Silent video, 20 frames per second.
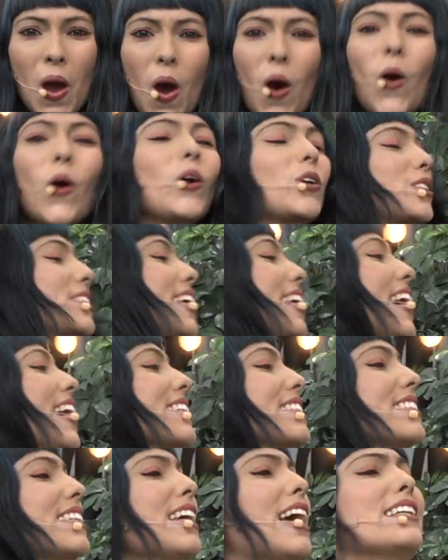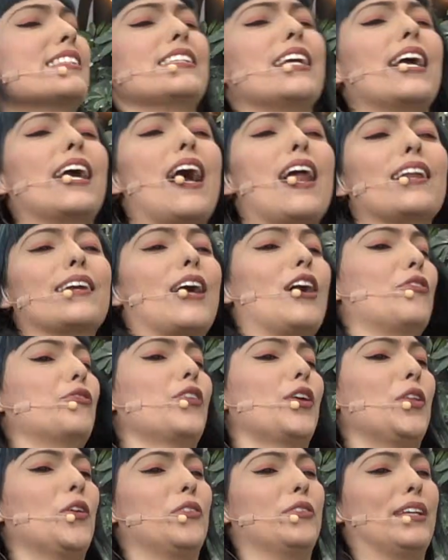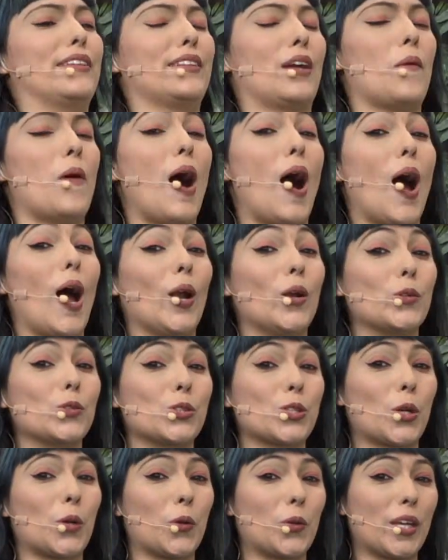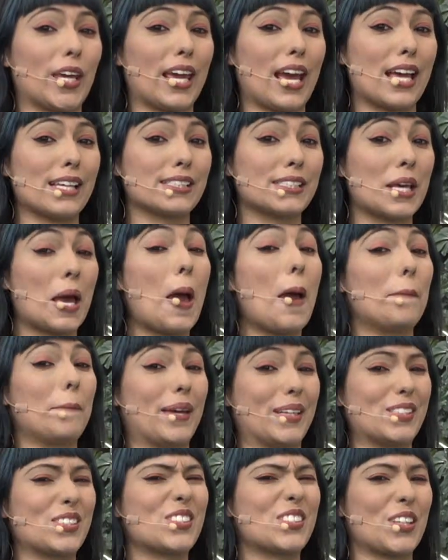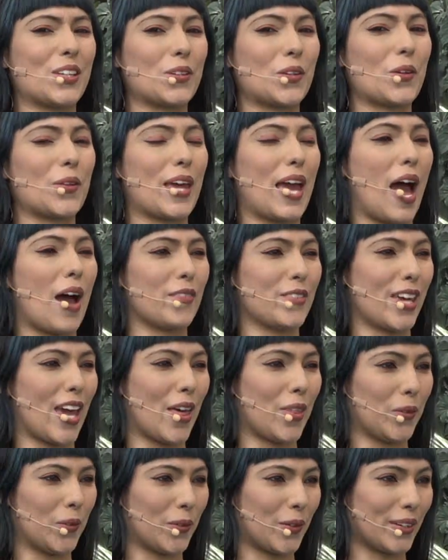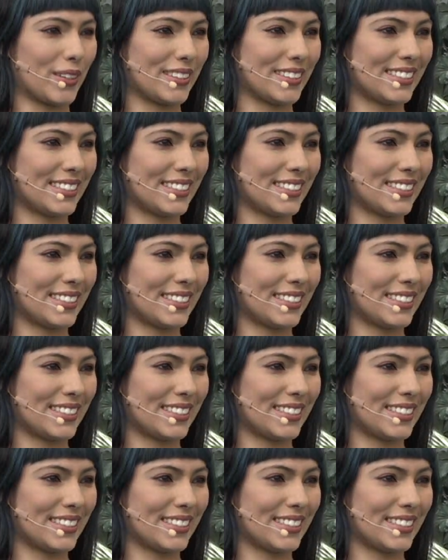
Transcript: José García llega al café donde trabaja Lucero Díaz vestido de aviador.